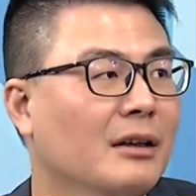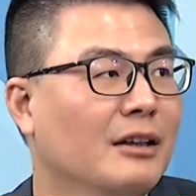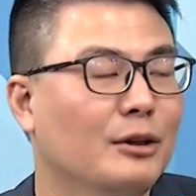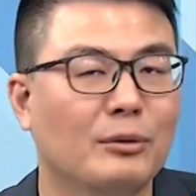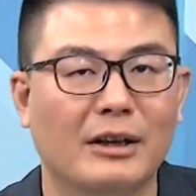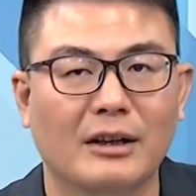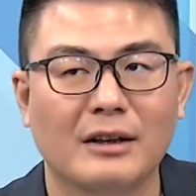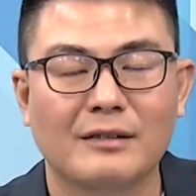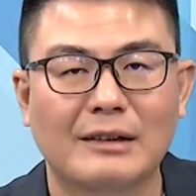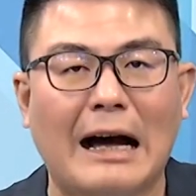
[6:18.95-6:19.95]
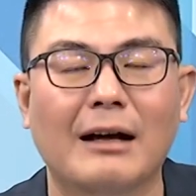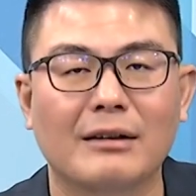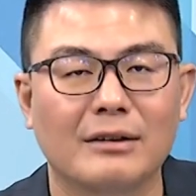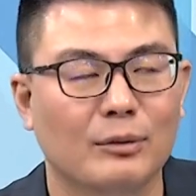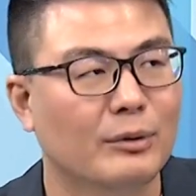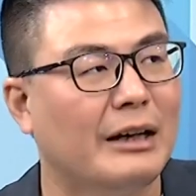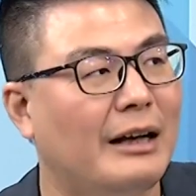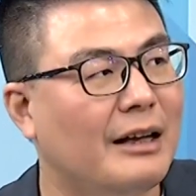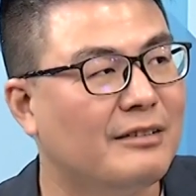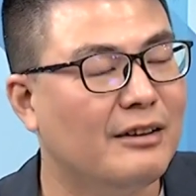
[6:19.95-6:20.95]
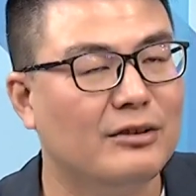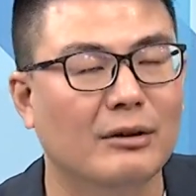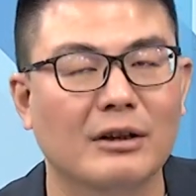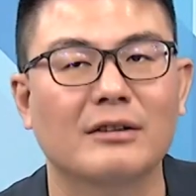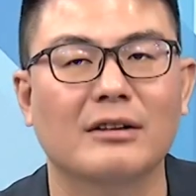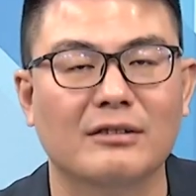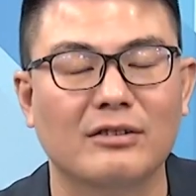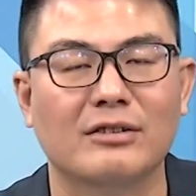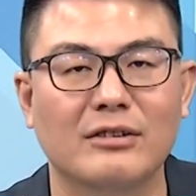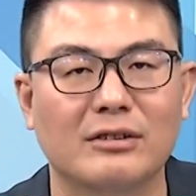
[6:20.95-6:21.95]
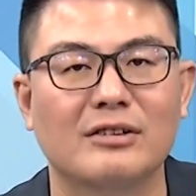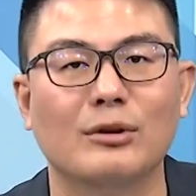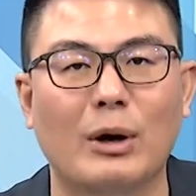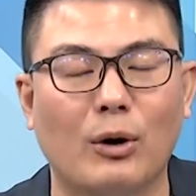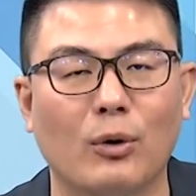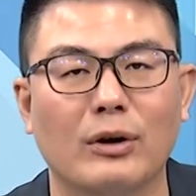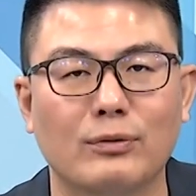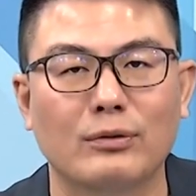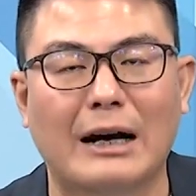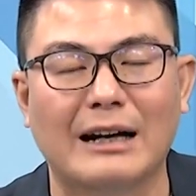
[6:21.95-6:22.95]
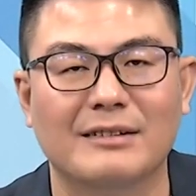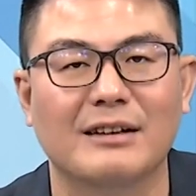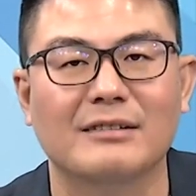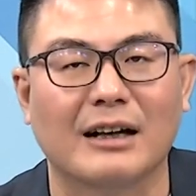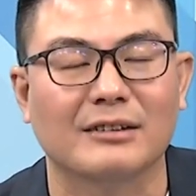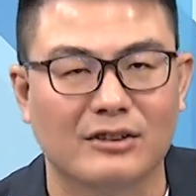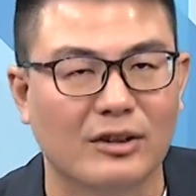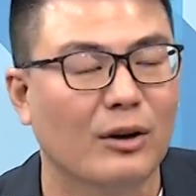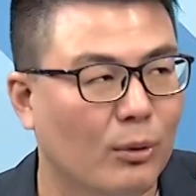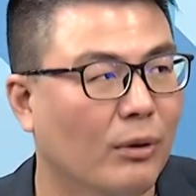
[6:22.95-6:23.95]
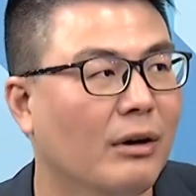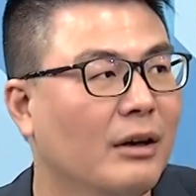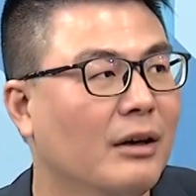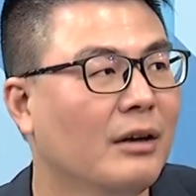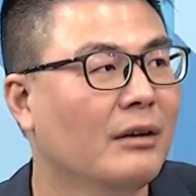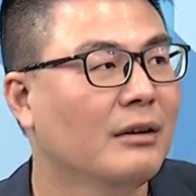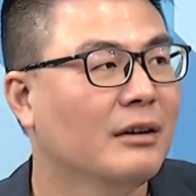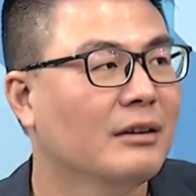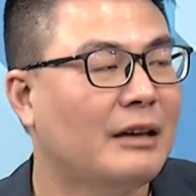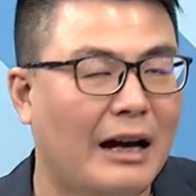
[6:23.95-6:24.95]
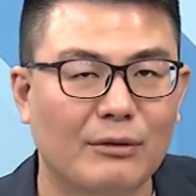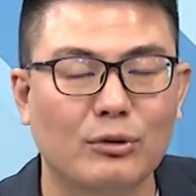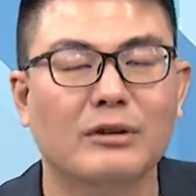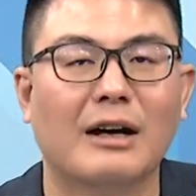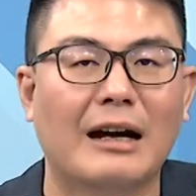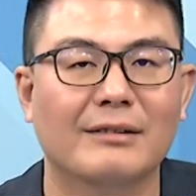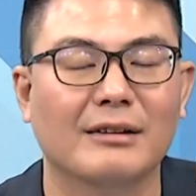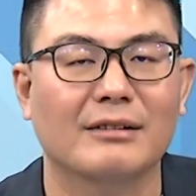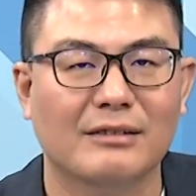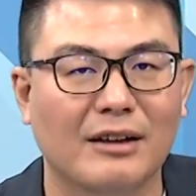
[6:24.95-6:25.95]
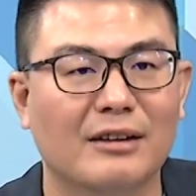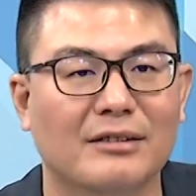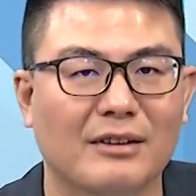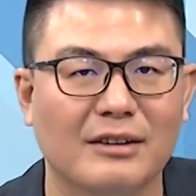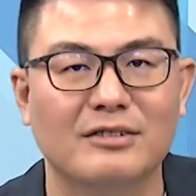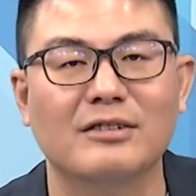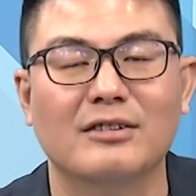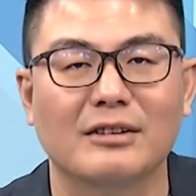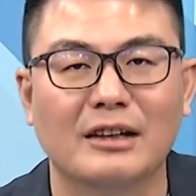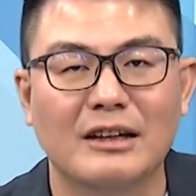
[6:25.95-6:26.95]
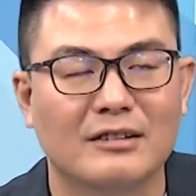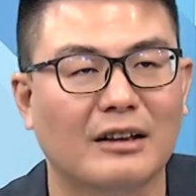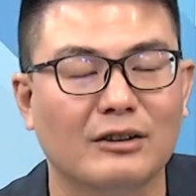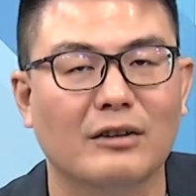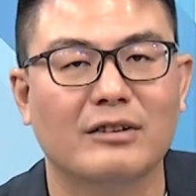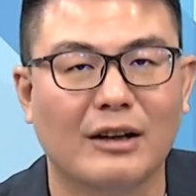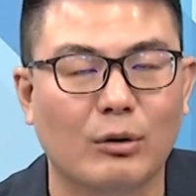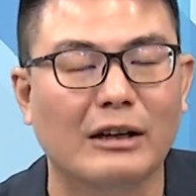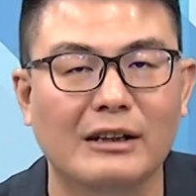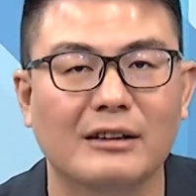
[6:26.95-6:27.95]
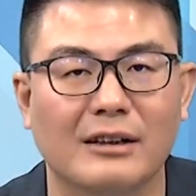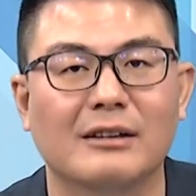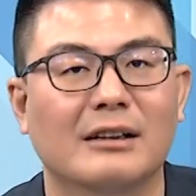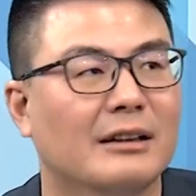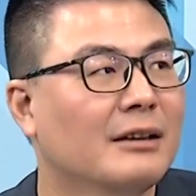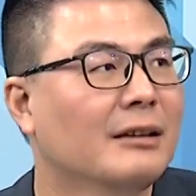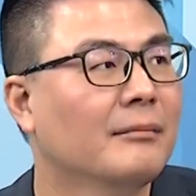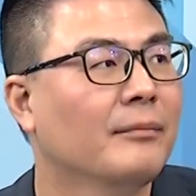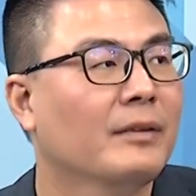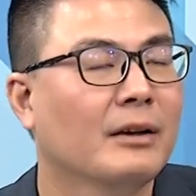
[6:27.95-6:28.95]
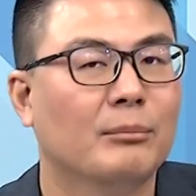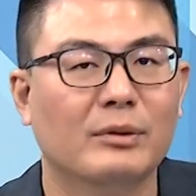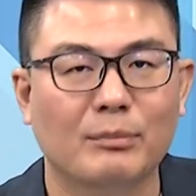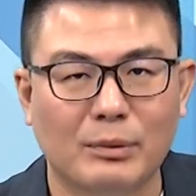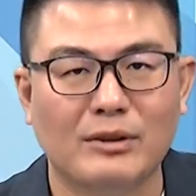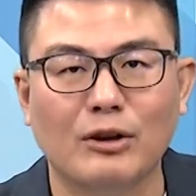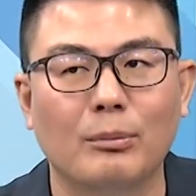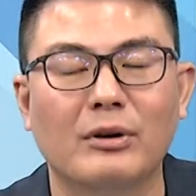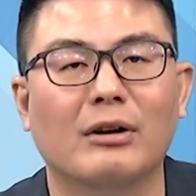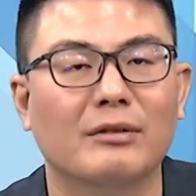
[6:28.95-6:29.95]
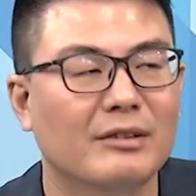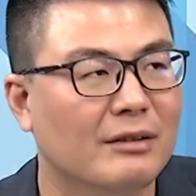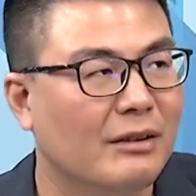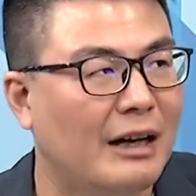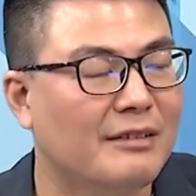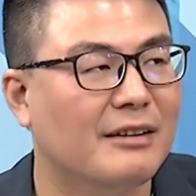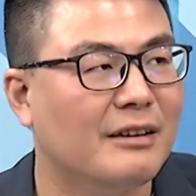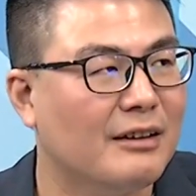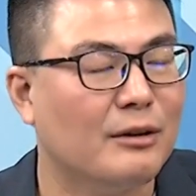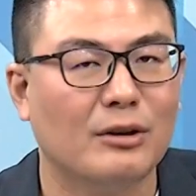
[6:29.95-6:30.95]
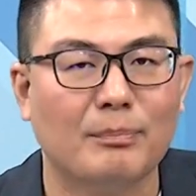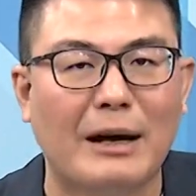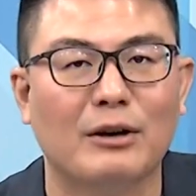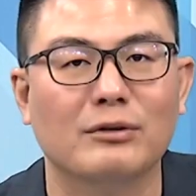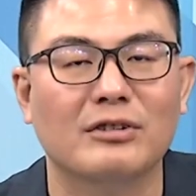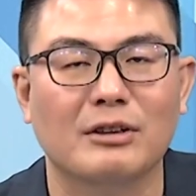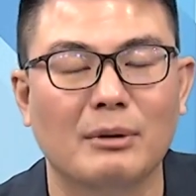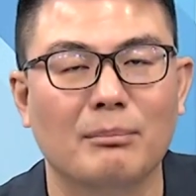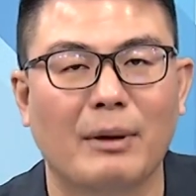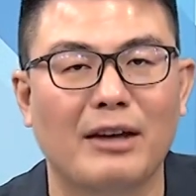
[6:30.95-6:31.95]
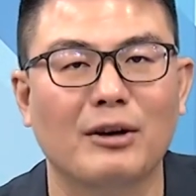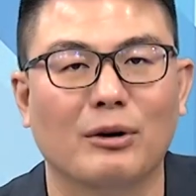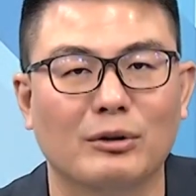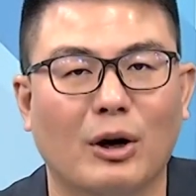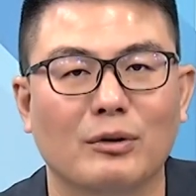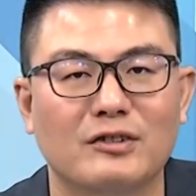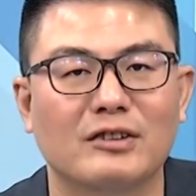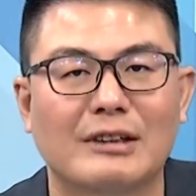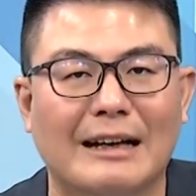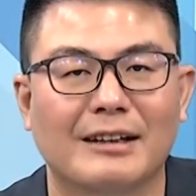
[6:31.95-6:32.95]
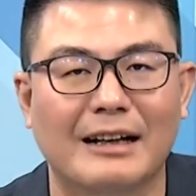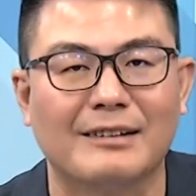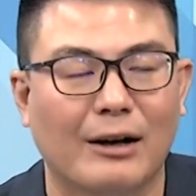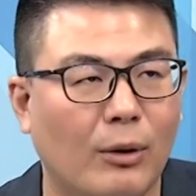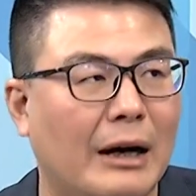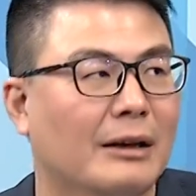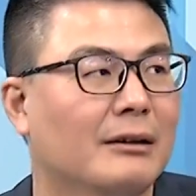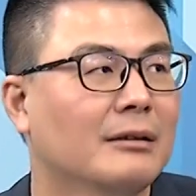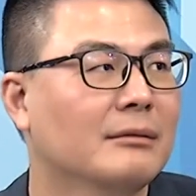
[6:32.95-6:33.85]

因为他我跟你讲他接受和解只是希望回复他正常的生活，他觉得他这个这个这个事情烧到现在快一年了。他够了？不是不是够不够？你要知道他现在在办公室里面没有同事敢跟他讲话了。